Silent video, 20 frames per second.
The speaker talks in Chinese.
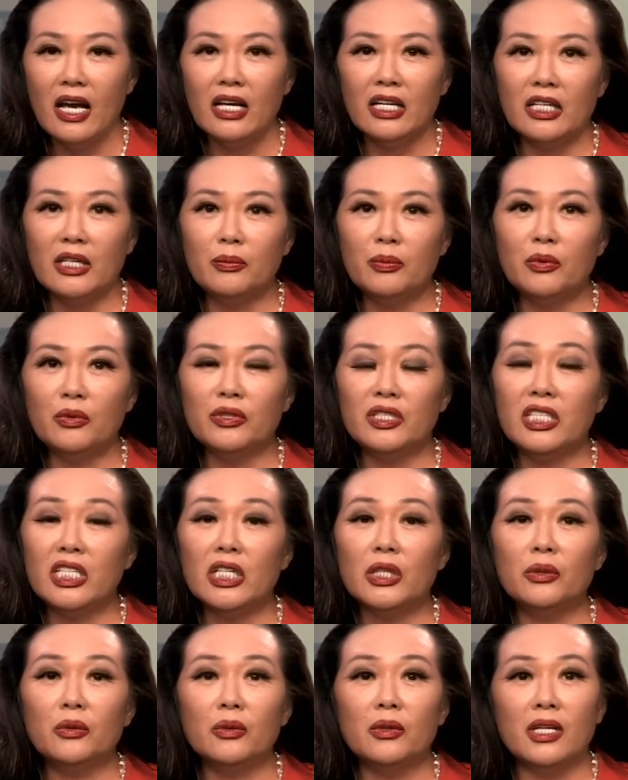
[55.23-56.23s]
一部
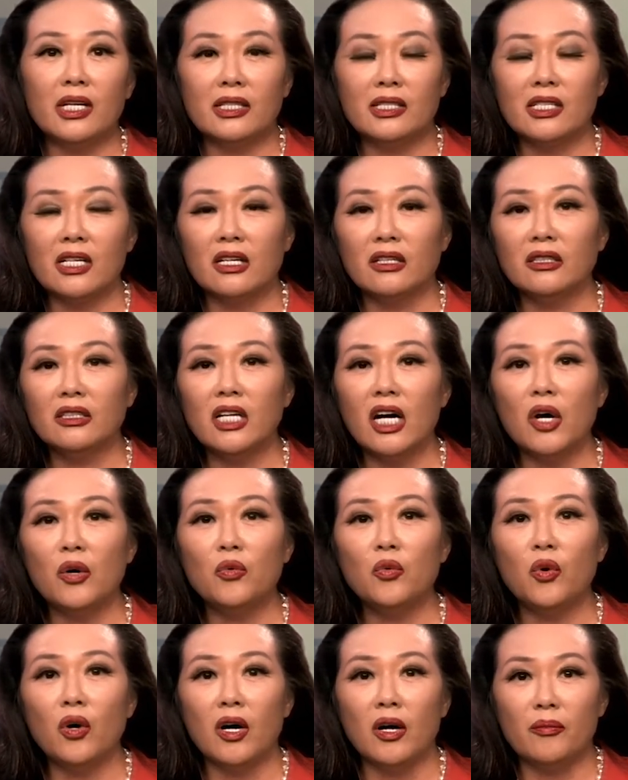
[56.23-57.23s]
记录了曾当
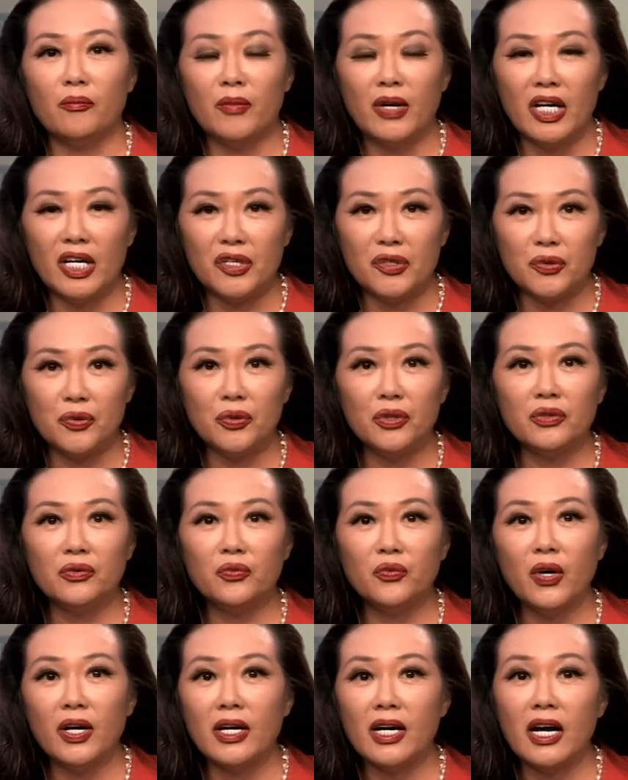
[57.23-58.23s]
过美军
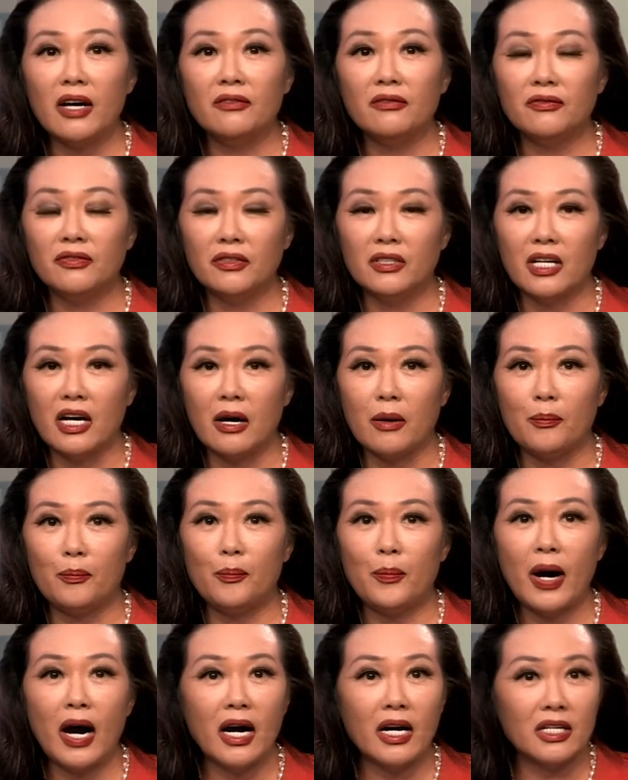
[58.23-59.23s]
慰安妇的
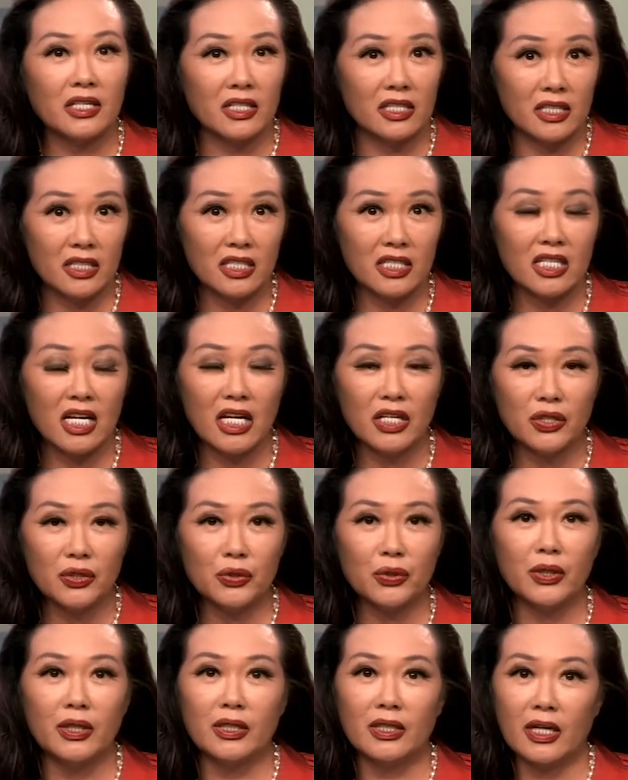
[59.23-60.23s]
八十三
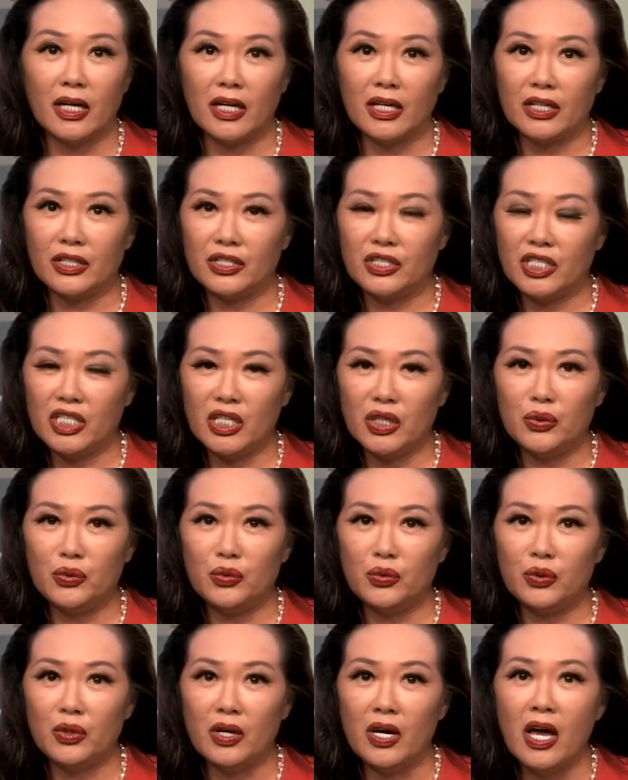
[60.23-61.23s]
岁的妓
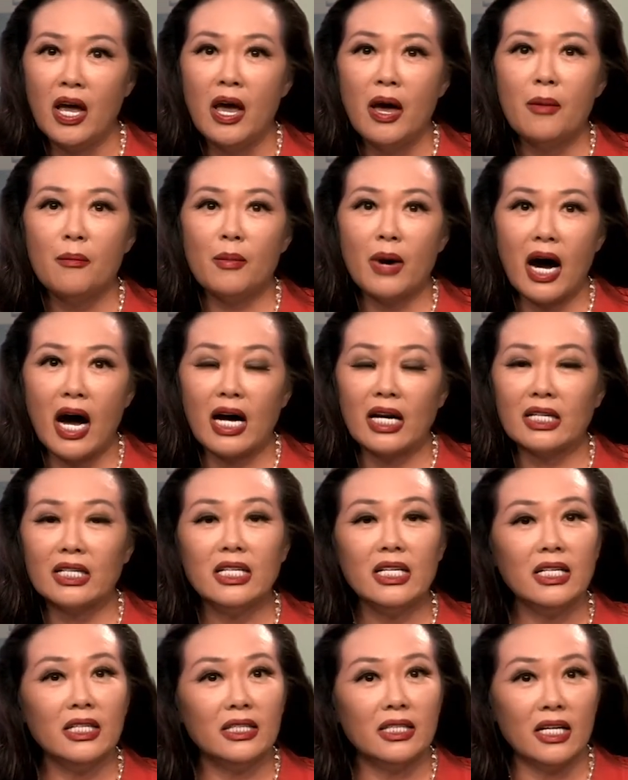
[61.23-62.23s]
女玛
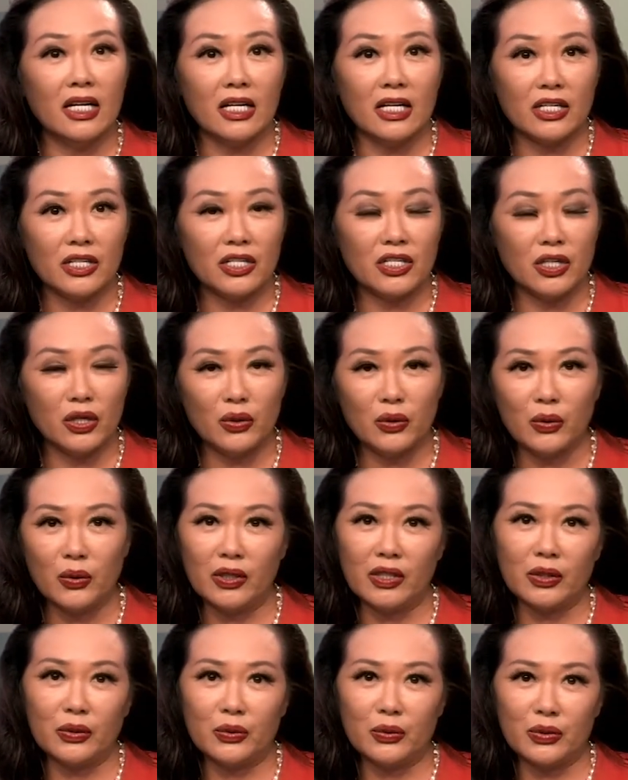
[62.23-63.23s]
丽的生活
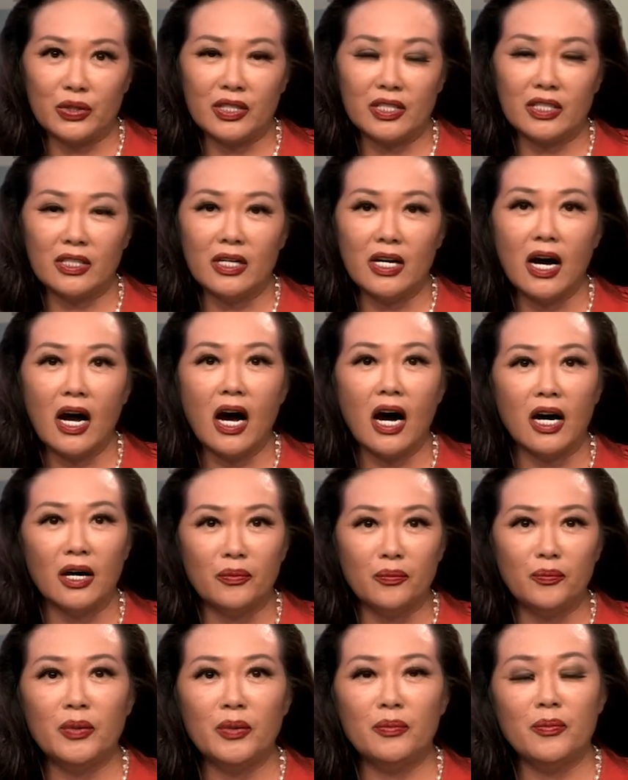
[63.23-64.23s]
的故事，《
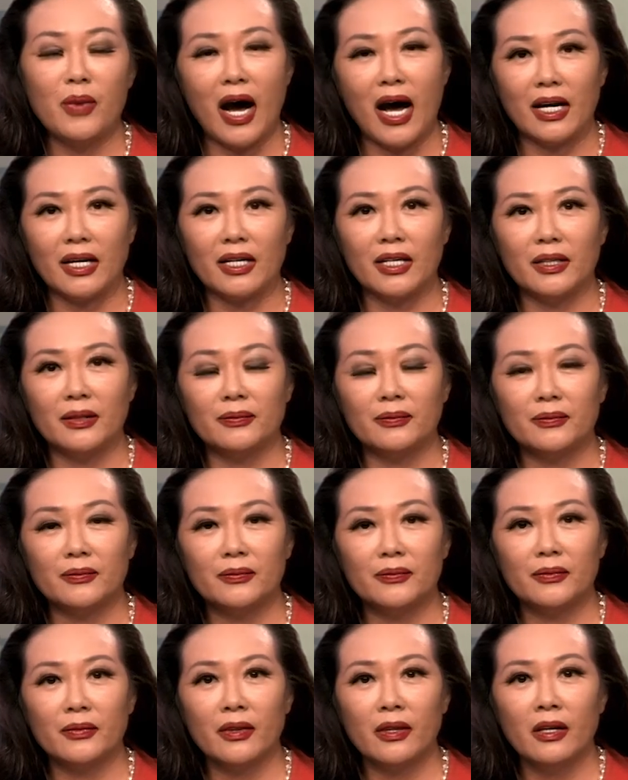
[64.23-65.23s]
横玛
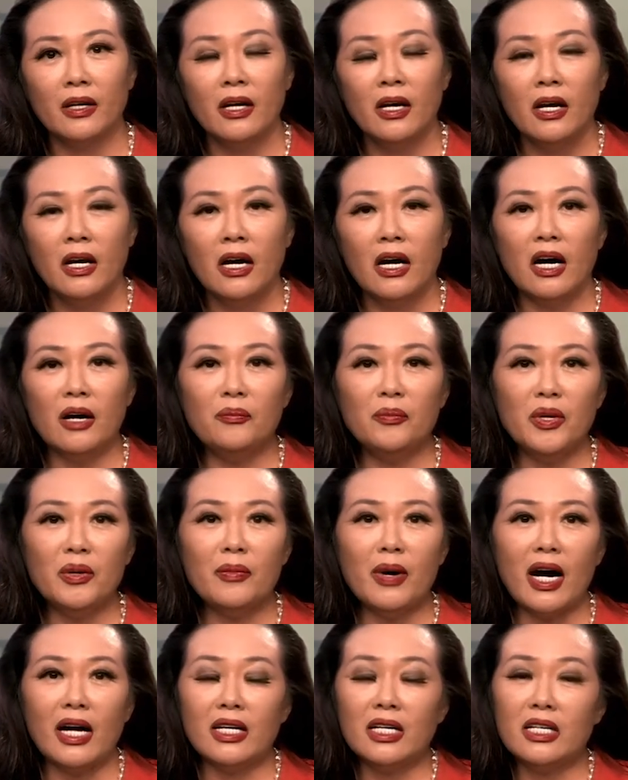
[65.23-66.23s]
丽》。《横滨
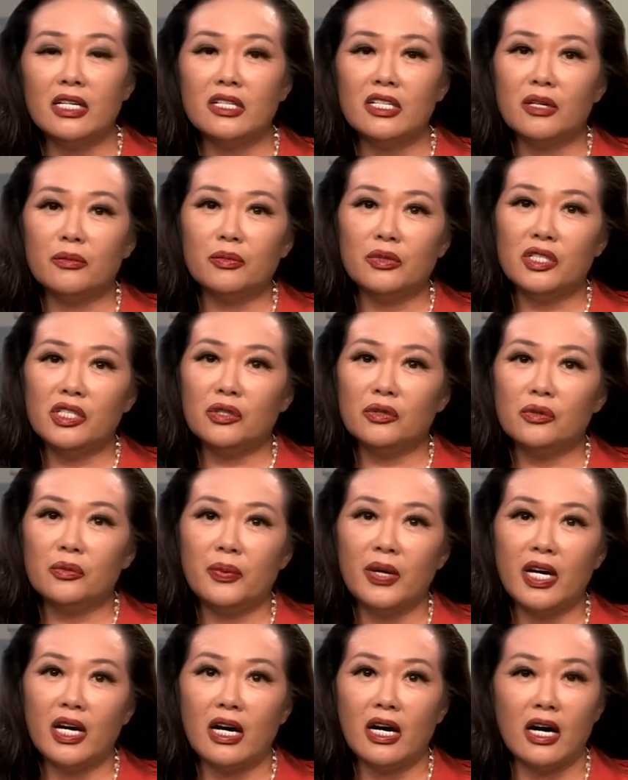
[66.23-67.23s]
玛丽》这部纪录
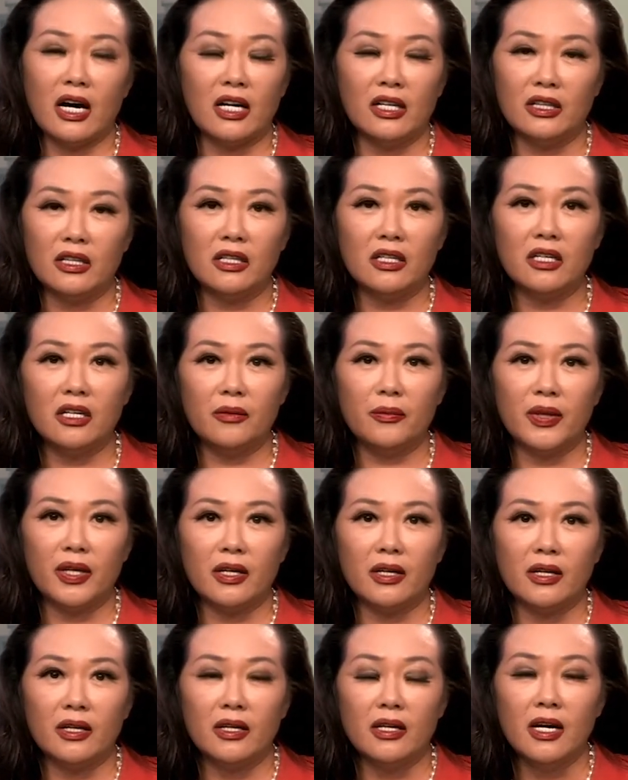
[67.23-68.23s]
片啊，很特
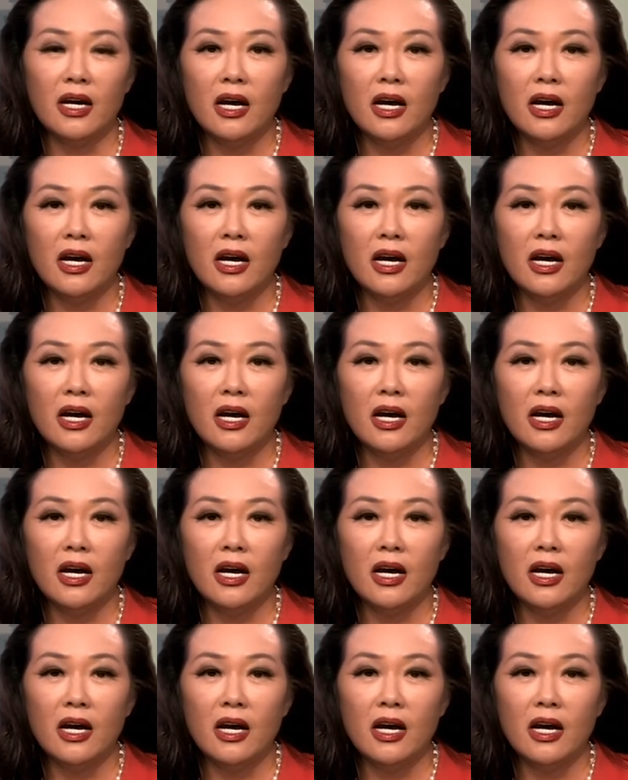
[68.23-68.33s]
别。